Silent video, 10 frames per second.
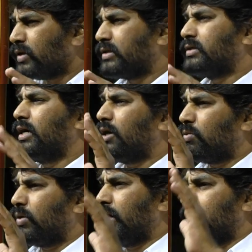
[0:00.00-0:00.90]

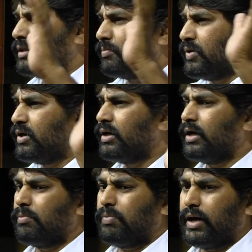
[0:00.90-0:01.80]
சற்றேறக்குறைய அந்த
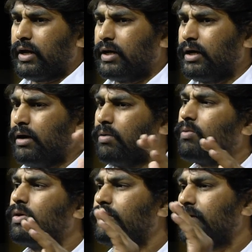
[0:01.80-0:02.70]
பெருங்கல் பாறைகள்
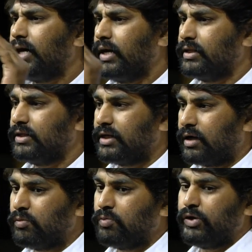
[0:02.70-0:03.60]
ஒருவேளை இது
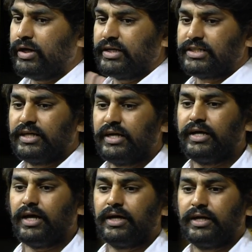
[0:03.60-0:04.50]
தர்மபுரி
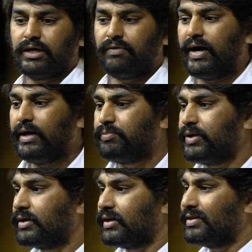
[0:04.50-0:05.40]
கிருஷ்ணகிரியாக இருக்க வாய்ப்பு
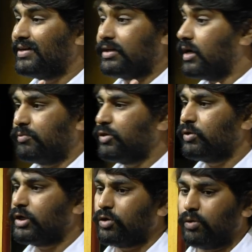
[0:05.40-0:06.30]
இருக்கிறது என்று நாம்
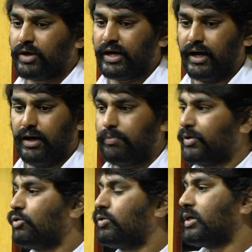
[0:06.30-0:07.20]
யூகிக்கிறோம் இல்லையா
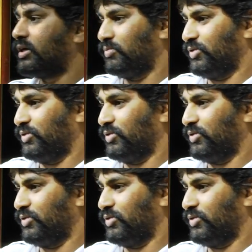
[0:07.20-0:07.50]
அப்படி யூகிக்க